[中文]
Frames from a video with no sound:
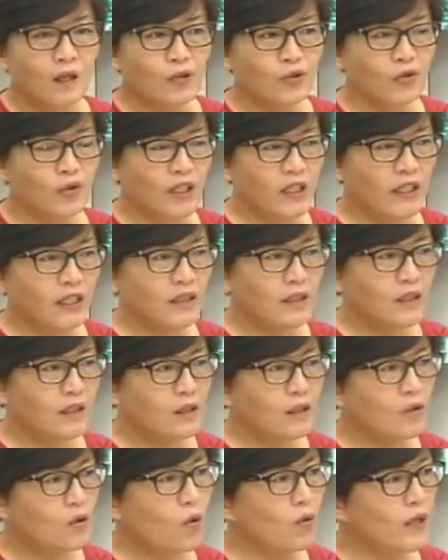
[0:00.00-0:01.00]
所以
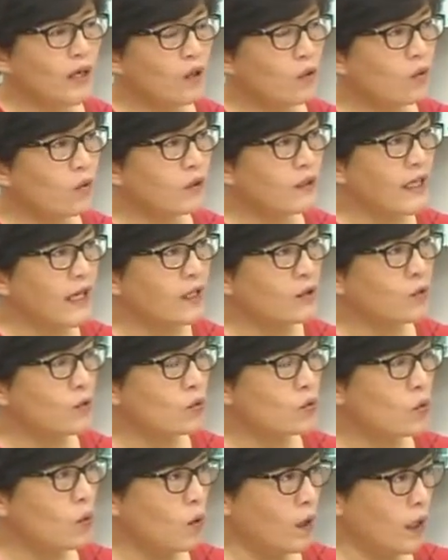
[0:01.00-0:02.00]
工业国家
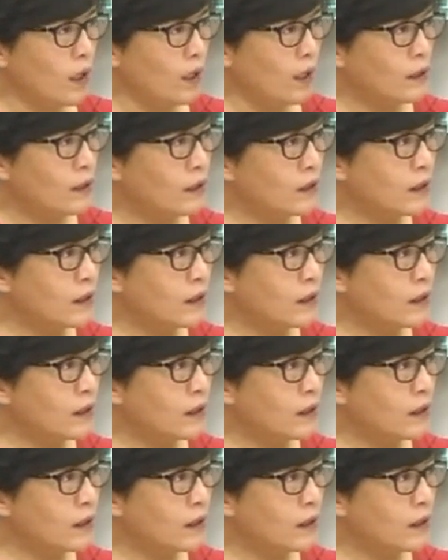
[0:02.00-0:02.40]
就说了，